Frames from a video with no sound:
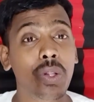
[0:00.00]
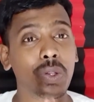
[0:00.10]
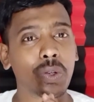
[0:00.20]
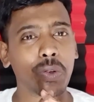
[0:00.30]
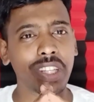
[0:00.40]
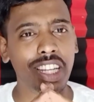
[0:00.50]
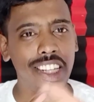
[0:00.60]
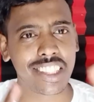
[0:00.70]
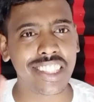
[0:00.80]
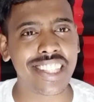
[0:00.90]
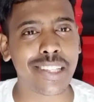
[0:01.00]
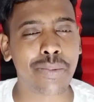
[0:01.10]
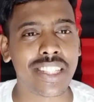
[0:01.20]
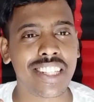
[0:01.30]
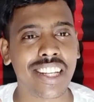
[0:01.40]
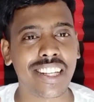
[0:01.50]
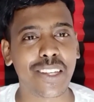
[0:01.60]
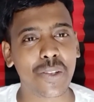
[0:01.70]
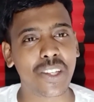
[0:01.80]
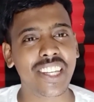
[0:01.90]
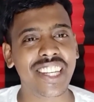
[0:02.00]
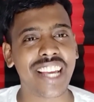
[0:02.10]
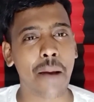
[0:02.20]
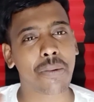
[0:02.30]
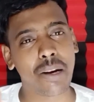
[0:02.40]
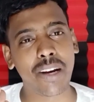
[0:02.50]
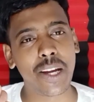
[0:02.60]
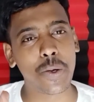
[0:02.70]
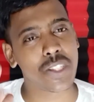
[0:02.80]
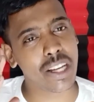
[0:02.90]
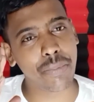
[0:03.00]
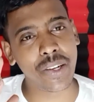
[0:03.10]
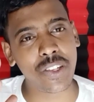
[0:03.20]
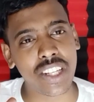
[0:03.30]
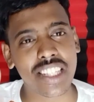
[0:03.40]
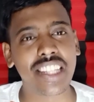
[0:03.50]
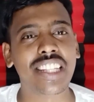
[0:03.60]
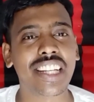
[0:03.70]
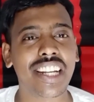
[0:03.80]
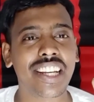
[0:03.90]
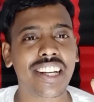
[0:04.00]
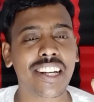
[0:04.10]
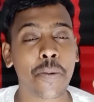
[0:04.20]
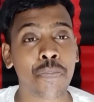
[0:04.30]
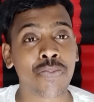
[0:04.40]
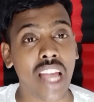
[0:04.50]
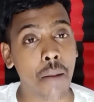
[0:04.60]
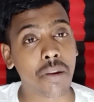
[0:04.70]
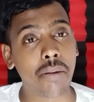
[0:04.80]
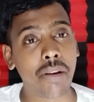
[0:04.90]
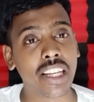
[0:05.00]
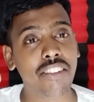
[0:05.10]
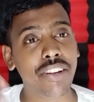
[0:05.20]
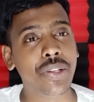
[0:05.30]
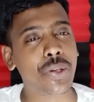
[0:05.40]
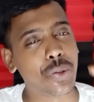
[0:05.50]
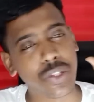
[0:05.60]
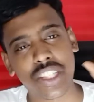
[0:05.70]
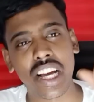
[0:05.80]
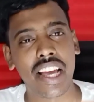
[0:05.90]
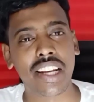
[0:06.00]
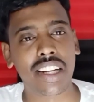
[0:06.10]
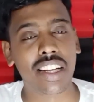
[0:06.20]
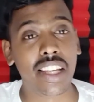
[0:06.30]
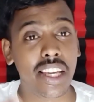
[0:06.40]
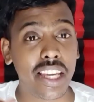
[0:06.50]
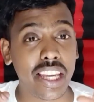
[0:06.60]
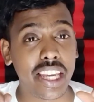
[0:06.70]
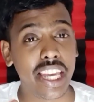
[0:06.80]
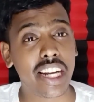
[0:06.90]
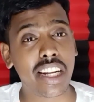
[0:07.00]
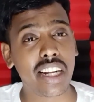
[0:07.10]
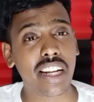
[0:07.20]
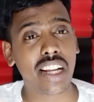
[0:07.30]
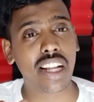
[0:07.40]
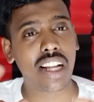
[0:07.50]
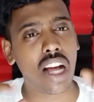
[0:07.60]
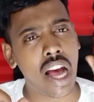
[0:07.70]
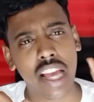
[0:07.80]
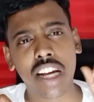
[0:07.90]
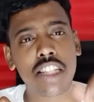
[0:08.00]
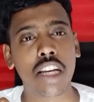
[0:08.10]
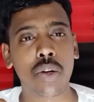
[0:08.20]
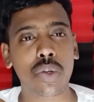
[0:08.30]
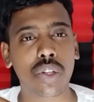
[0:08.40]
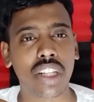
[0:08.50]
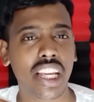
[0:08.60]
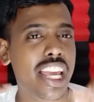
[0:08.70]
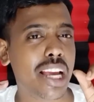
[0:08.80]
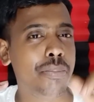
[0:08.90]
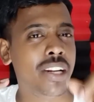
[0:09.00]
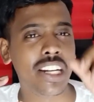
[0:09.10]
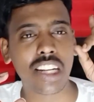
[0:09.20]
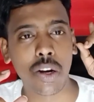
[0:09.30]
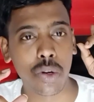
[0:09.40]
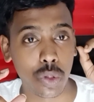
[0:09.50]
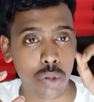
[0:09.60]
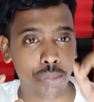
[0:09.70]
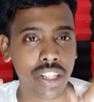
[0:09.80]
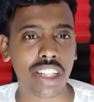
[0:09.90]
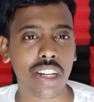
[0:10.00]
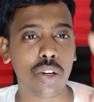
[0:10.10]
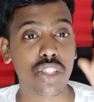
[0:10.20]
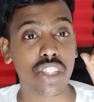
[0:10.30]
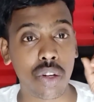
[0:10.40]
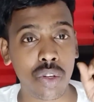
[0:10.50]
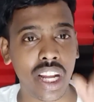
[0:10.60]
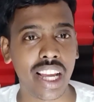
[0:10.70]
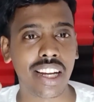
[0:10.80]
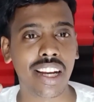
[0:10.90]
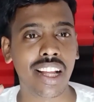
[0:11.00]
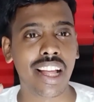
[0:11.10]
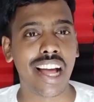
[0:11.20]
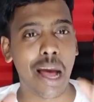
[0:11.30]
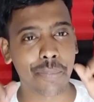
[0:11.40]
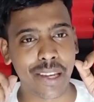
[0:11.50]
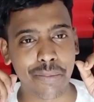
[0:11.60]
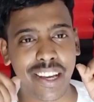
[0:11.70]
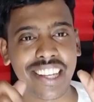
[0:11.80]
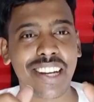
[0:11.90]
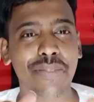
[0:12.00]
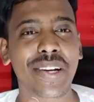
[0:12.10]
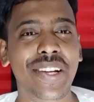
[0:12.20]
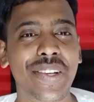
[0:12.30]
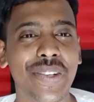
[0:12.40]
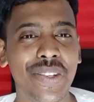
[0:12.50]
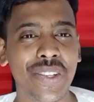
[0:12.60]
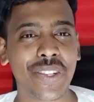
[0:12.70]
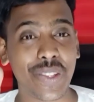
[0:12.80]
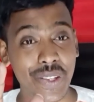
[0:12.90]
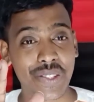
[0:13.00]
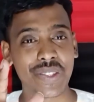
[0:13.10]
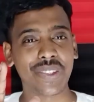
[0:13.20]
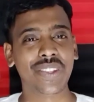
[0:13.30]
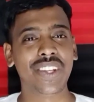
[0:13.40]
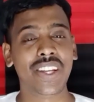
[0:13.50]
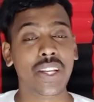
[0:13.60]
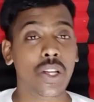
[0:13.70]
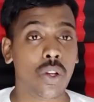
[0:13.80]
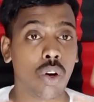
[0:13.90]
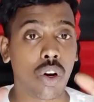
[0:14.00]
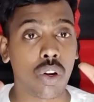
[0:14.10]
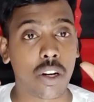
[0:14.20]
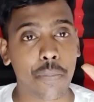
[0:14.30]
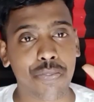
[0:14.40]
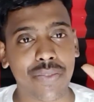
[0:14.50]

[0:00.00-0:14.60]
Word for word: तो कोई गलत नहीं समझना क्योंकि आपका भाई रोज का वीडियो ऐसा देता रहेगा आपका भाई का वीडियो रोज का आएगा एक आएगा ज़रूर एक मिनट का हो दो मिनट का हो ज़रूर आएगा आपके भाई का वीडियो दोस्तों और